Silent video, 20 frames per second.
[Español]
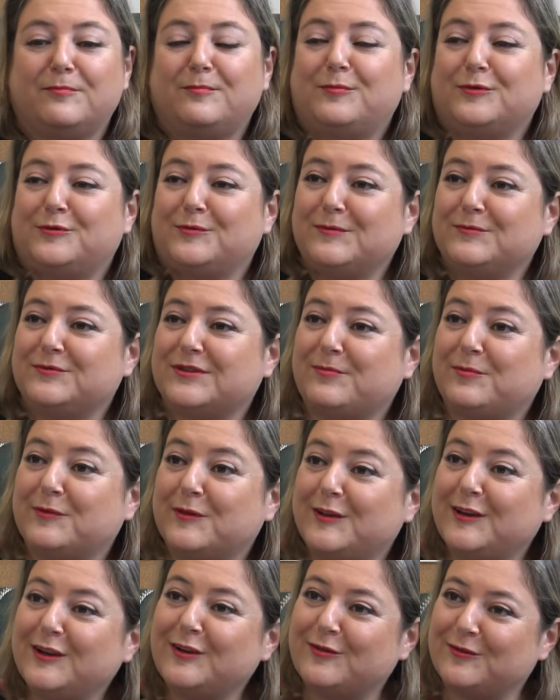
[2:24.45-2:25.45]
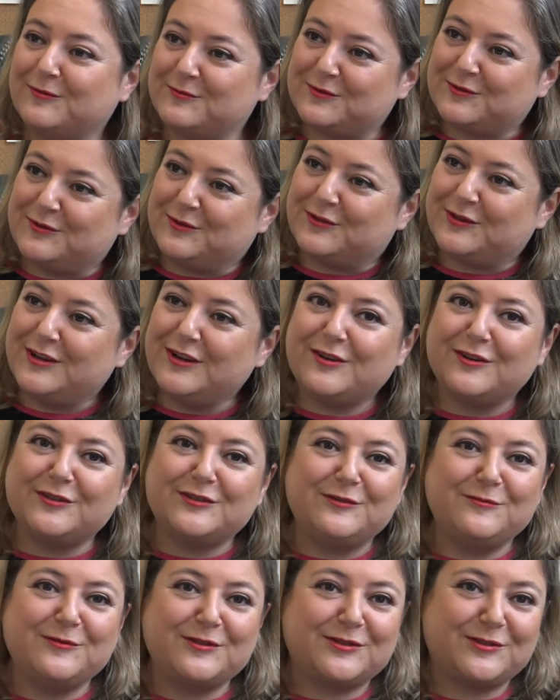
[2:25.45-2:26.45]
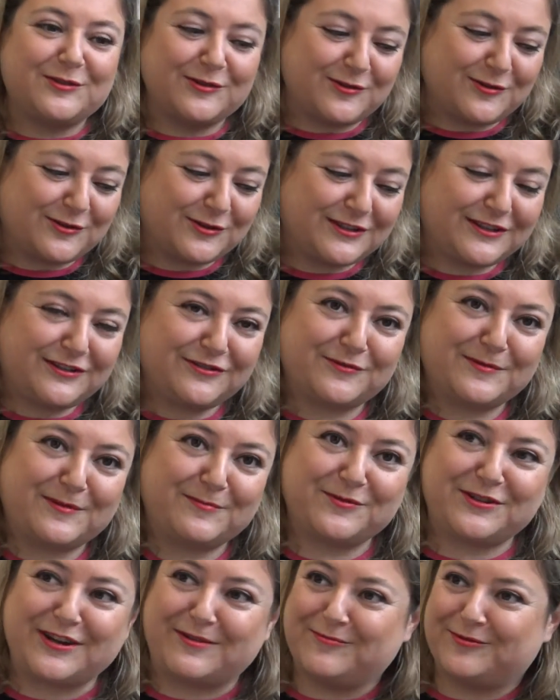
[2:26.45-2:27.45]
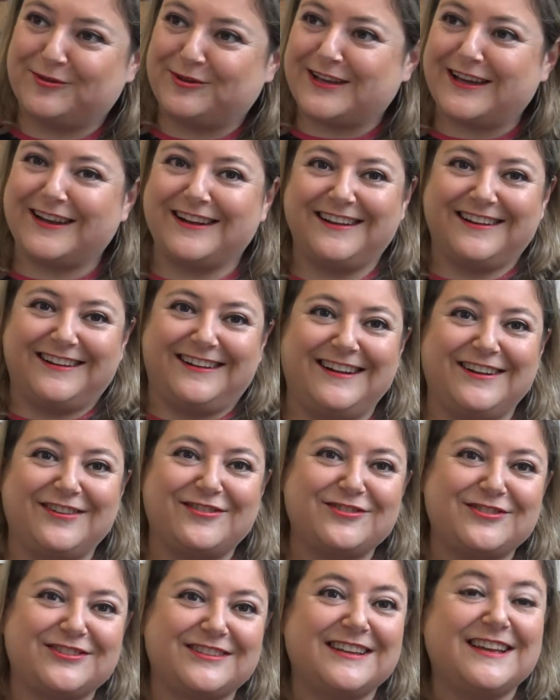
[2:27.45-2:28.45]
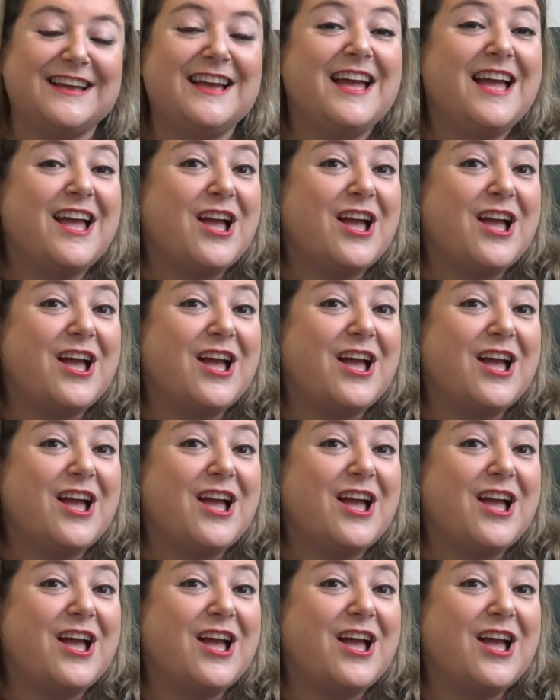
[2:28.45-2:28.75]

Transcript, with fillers: Pues vamos a poder ir con nuestros hijos en nuestro coche, nos vamos a montar en el coche